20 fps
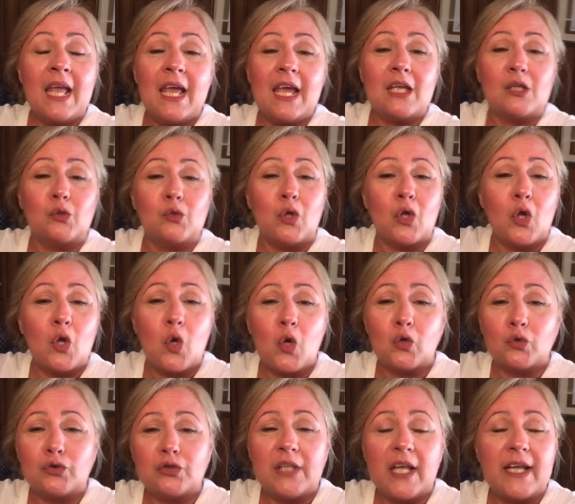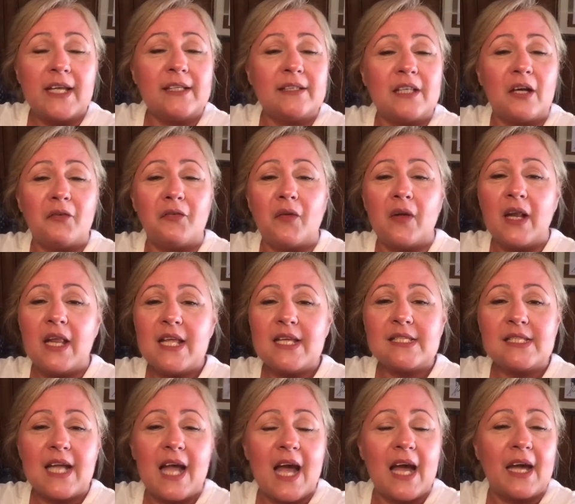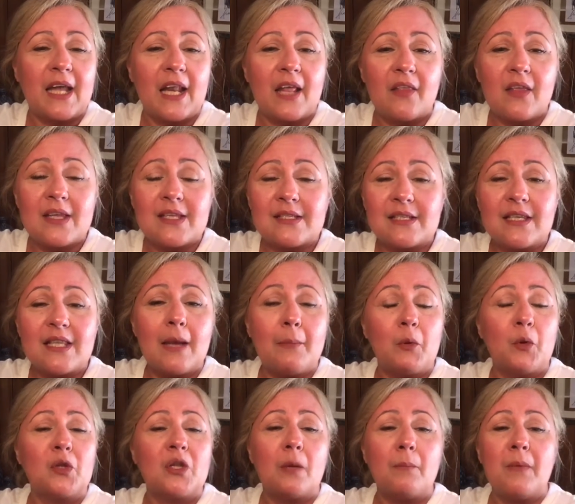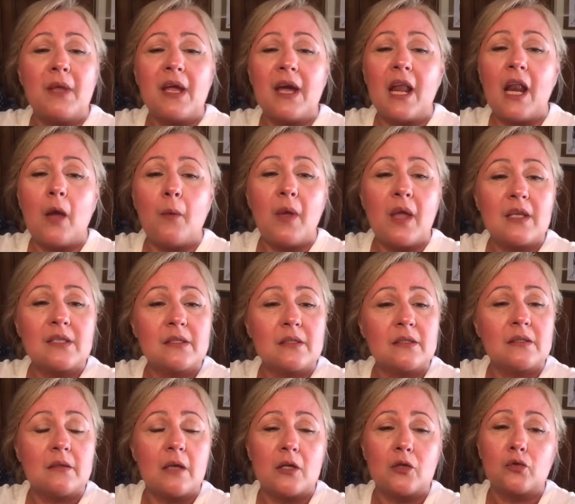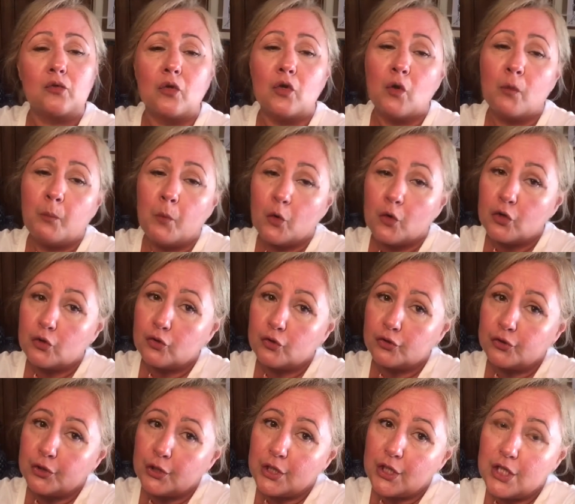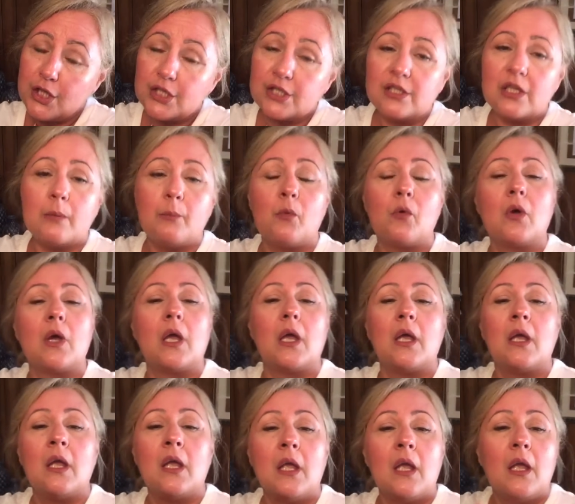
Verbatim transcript: Estoy contenta, feliz, agradecida, pero también a la vez estoy un poquito triste porque